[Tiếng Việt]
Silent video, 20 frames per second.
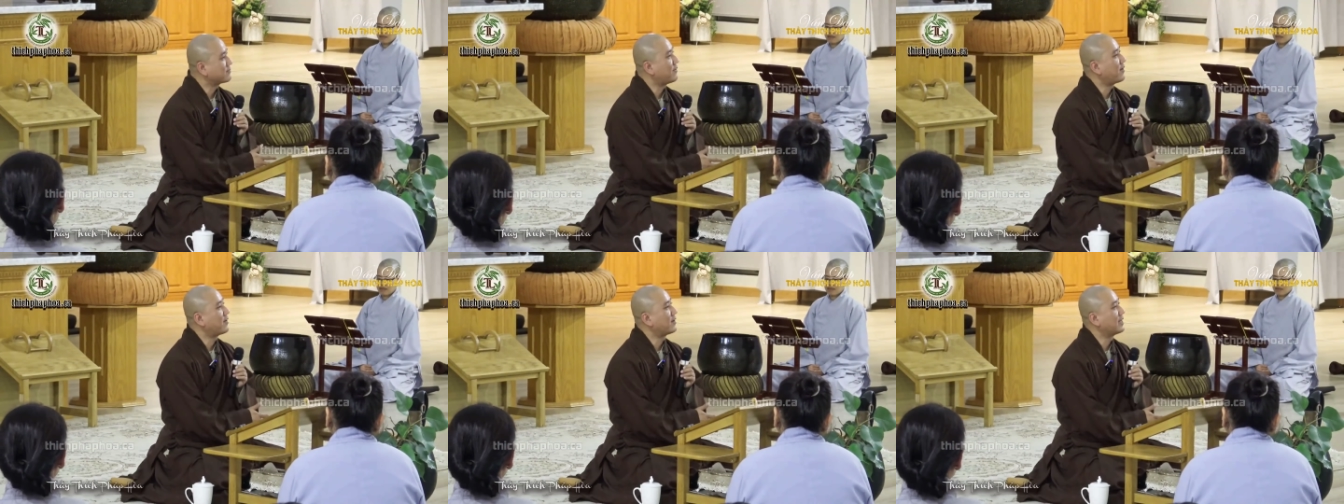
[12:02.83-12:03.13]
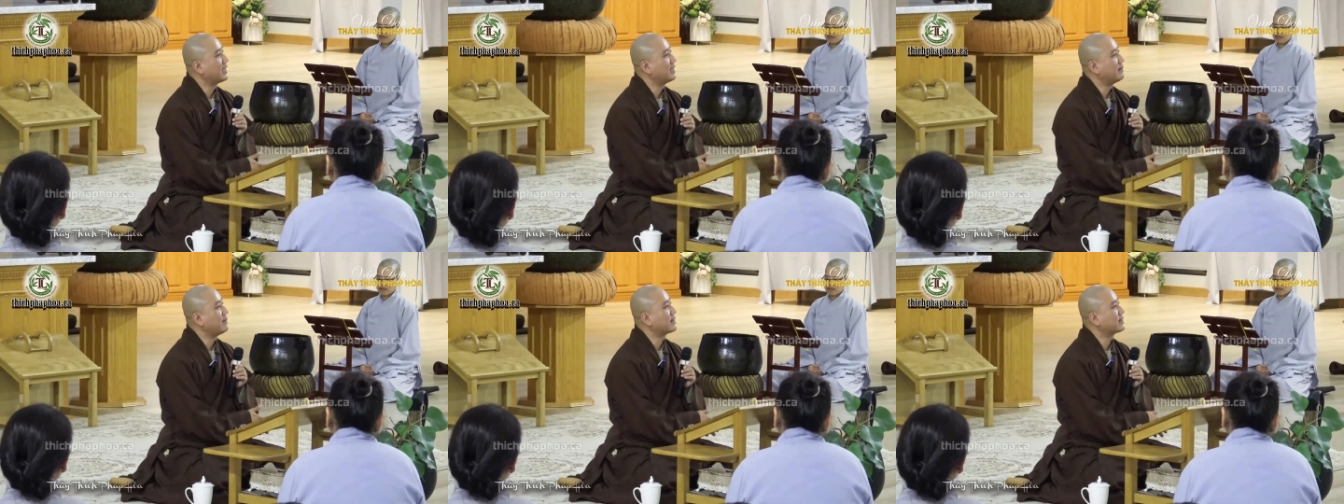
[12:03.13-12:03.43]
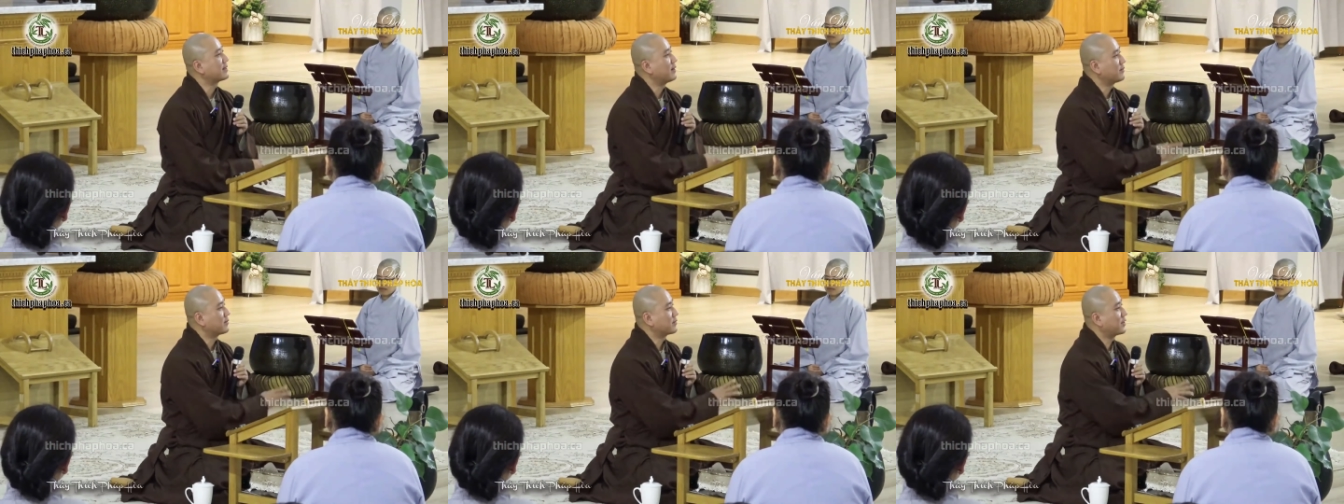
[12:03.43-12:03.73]
phone là bắt
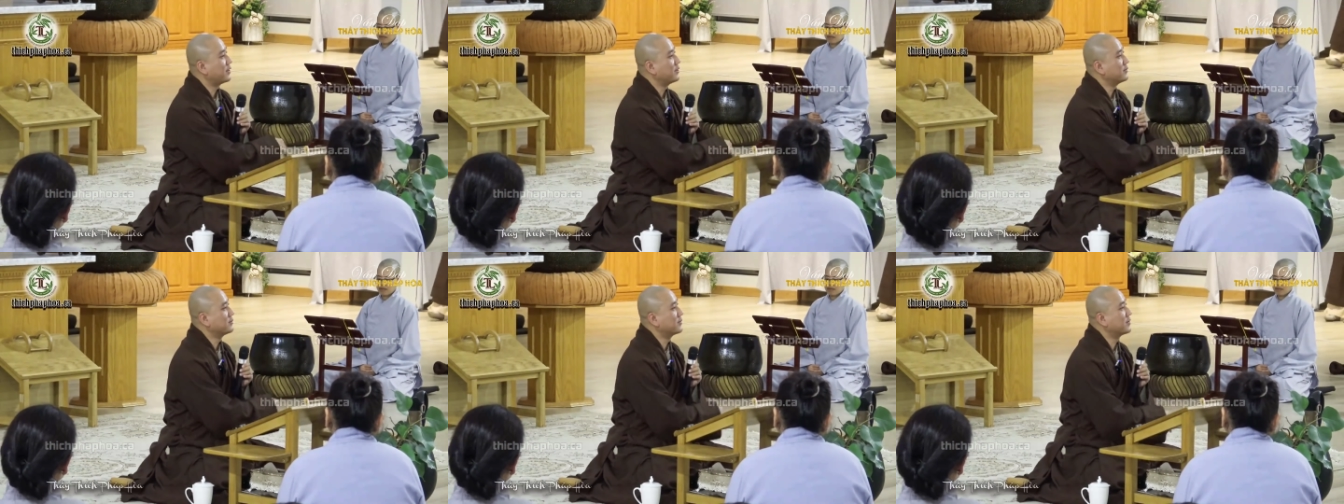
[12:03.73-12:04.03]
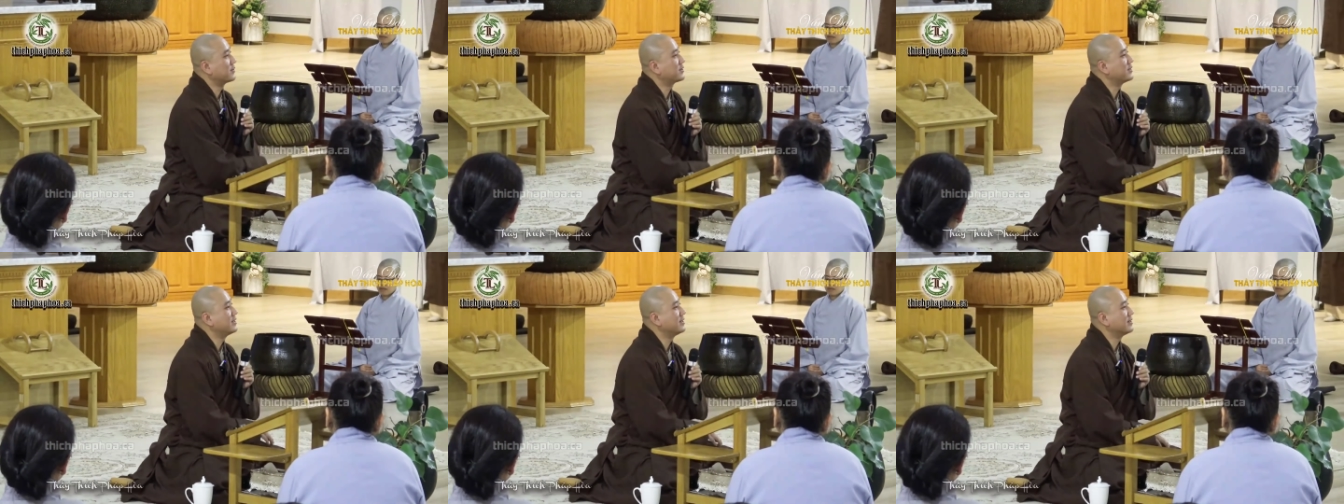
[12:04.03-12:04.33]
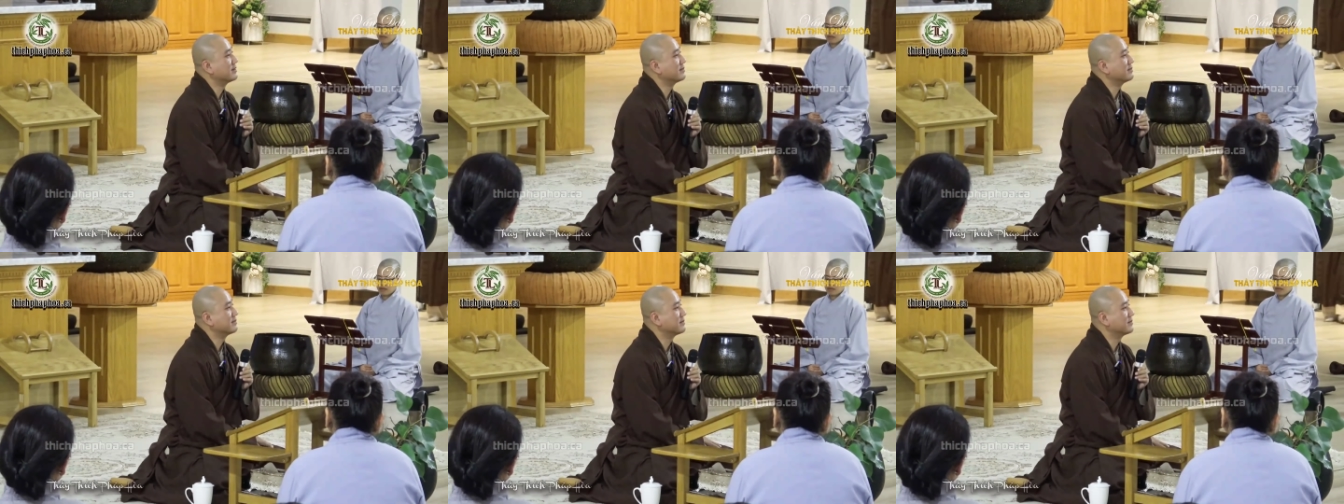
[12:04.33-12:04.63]
đầu khều nói chuyện.